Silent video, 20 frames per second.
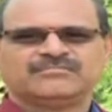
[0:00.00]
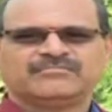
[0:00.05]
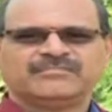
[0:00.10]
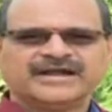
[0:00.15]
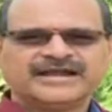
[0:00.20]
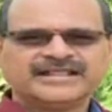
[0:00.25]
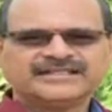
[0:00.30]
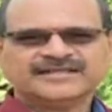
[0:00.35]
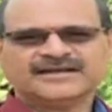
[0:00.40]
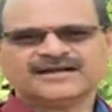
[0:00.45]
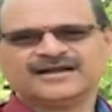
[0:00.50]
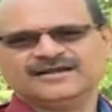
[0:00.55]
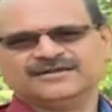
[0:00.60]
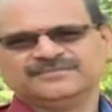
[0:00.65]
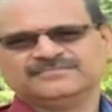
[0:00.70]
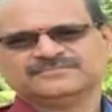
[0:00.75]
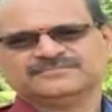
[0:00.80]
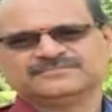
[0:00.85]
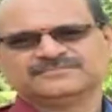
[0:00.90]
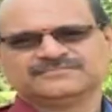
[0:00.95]
மனிதர்கள்
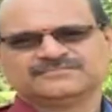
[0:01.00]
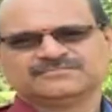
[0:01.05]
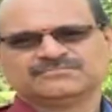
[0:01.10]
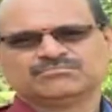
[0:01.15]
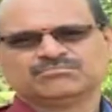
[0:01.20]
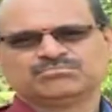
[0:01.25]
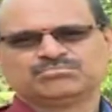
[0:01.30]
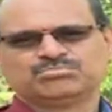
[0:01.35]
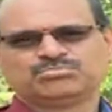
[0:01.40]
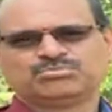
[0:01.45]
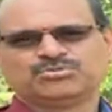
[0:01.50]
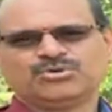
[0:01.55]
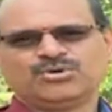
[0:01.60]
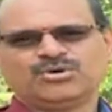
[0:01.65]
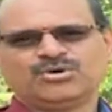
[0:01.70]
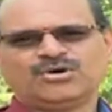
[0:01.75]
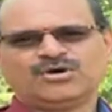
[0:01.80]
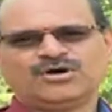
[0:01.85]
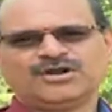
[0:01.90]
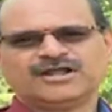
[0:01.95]

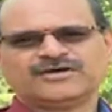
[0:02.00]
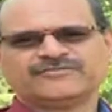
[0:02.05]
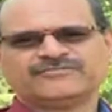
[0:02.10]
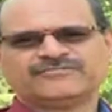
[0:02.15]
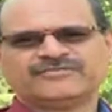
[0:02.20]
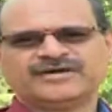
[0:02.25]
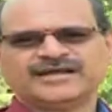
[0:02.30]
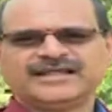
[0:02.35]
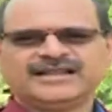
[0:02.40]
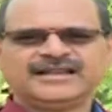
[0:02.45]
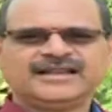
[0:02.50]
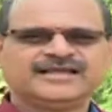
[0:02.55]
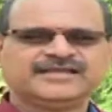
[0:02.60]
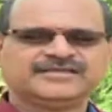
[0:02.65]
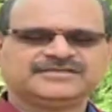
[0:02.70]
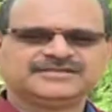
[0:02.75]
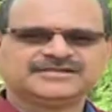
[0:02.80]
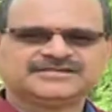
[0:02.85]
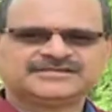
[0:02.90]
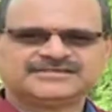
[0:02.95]
போன வயல
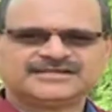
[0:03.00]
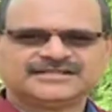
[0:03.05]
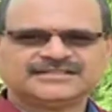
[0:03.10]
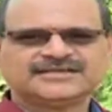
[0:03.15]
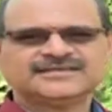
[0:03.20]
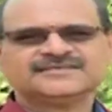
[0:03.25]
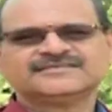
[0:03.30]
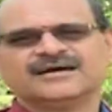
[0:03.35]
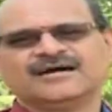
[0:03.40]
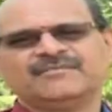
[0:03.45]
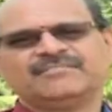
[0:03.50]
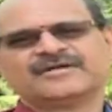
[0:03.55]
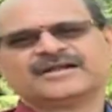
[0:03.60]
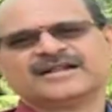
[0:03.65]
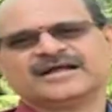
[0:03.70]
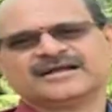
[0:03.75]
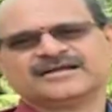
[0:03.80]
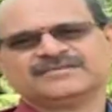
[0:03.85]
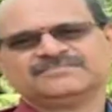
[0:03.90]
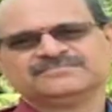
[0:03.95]
இஷ்டத்துக்கு
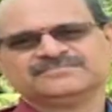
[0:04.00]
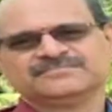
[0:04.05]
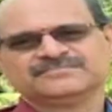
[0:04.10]
சாப்பிட்றாங்க